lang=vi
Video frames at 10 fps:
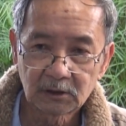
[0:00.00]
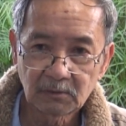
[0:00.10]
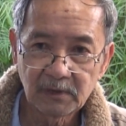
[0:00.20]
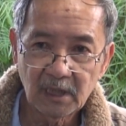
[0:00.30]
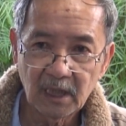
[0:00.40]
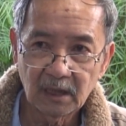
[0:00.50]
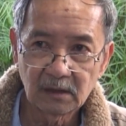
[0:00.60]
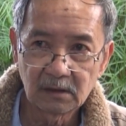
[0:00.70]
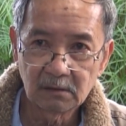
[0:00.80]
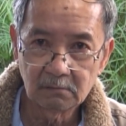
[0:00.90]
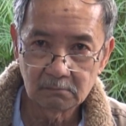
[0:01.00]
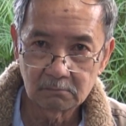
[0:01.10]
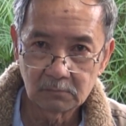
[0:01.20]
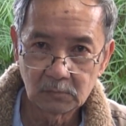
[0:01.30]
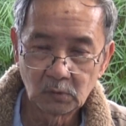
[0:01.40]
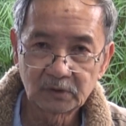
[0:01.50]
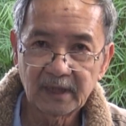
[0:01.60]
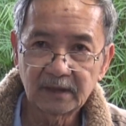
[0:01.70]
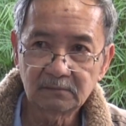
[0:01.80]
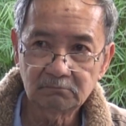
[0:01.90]
trong những ngày của
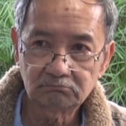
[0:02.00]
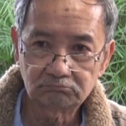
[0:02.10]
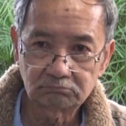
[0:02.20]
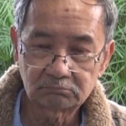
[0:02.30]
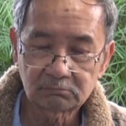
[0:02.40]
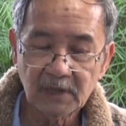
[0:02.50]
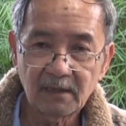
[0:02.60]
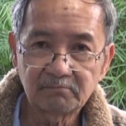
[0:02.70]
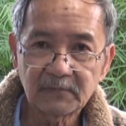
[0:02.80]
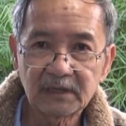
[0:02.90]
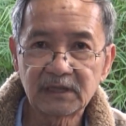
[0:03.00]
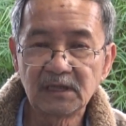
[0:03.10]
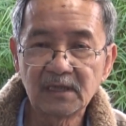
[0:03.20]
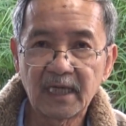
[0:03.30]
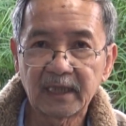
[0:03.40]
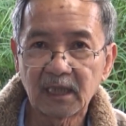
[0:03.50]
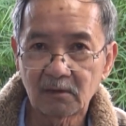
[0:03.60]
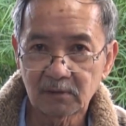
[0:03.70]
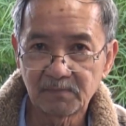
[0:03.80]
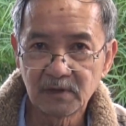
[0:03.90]
tháng 8 tháng 9
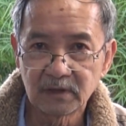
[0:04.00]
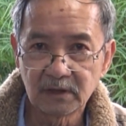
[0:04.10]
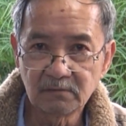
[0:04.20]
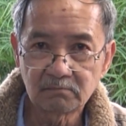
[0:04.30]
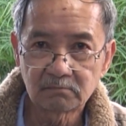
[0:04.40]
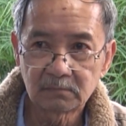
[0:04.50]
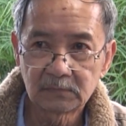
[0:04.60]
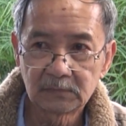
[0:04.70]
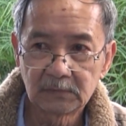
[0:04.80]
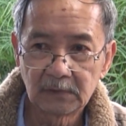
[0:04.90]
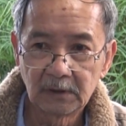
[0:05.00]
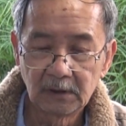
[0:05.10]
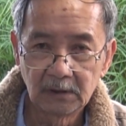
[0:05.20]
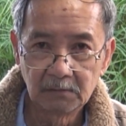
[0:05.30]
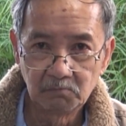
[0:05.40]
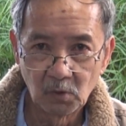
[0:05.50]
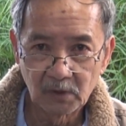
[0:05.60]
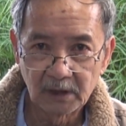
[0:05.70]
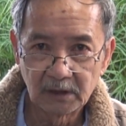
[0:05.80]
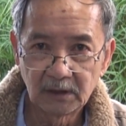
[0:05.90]
2019,
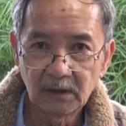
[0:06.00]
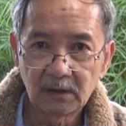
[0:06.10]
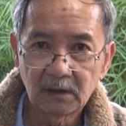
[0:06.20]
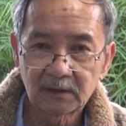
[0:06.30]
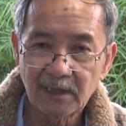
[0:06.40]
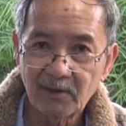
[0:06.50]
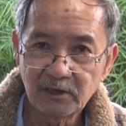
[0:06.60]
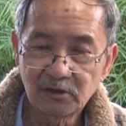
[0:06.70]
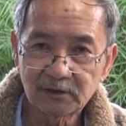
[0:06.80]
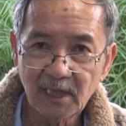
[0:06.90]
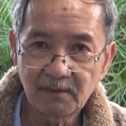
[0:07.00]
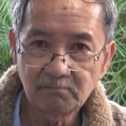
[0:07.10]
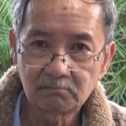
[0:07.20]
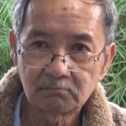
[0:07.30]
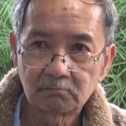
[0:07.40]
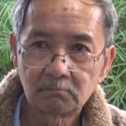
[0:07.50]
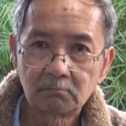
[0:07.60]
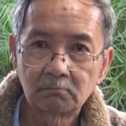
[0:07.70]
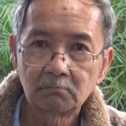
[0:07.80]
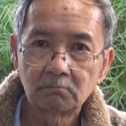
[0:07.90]
một lần nữa tàu Hải Dương 8
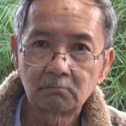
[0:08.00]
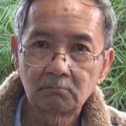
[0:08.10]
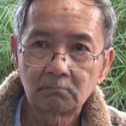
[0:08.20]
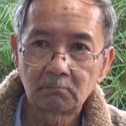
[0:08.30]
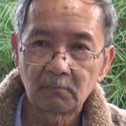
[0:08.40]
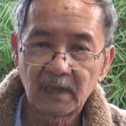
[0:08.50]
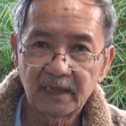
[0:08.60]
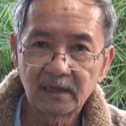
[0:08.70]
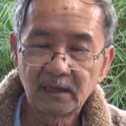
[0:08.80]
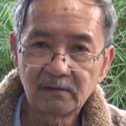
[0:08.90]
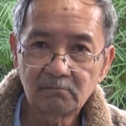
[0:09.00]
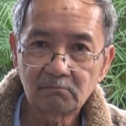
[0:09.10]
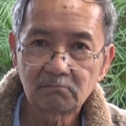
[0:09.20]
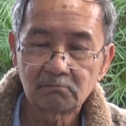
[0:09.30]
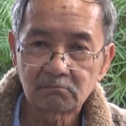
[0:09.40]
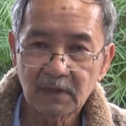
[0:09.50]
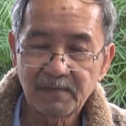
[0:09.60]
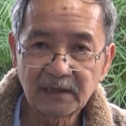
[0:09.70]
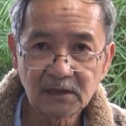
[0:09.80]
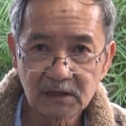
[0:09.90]
lại đến cái
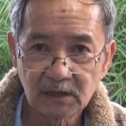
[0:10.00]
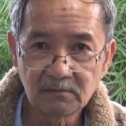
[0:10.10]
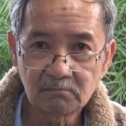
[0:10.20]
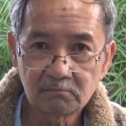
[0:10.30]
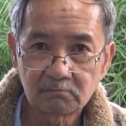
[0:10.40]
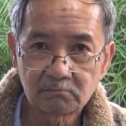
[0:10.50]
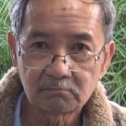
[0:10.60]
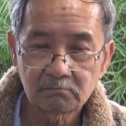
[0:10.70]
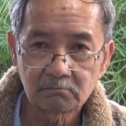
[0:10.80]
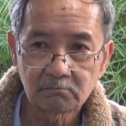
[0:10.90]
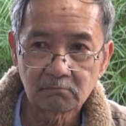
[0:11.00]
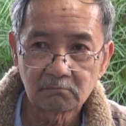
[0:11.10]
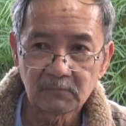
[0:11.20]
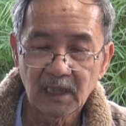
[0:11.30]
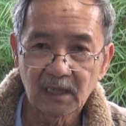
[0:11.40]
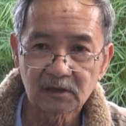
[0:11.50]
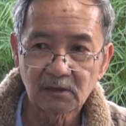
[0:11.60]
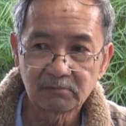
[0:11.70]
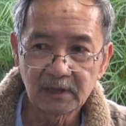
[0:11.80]
bãi tư chính và trong